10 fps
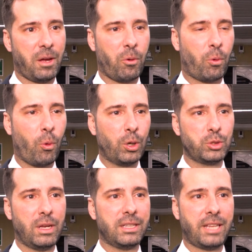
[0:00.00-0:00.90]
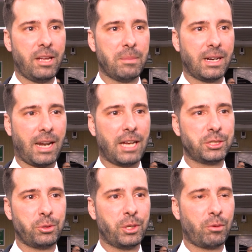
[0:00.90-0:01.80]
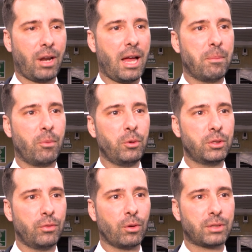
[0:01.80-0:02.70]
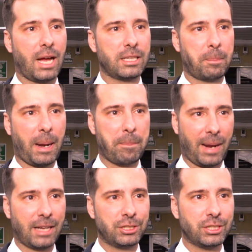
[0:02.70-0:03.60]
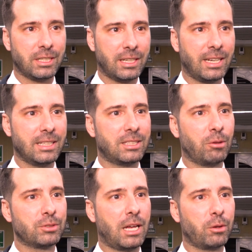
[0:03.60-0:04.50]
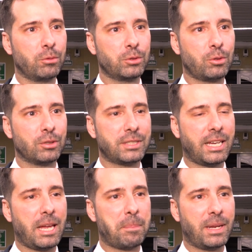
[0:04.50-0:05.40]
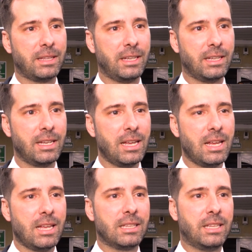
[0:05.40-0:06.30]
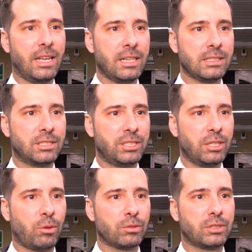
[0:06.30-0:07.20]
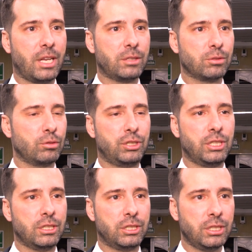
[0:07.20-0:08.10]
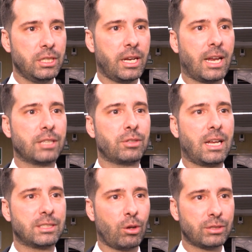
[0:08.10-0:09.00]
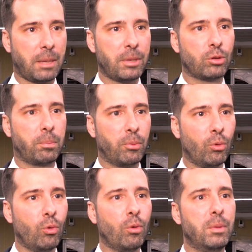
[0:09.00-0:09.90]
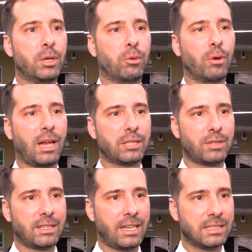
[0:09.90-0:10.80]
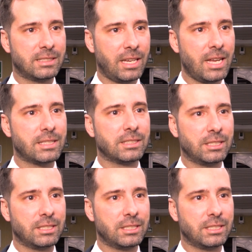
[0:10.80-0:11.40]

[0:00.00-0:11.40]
O curso ele tem uma grade curricular muito voltada para a prática, né? então os alunos conseguem aprender desde conceitos do dia a dia relacionados ao orçamento público, relacionado a receitas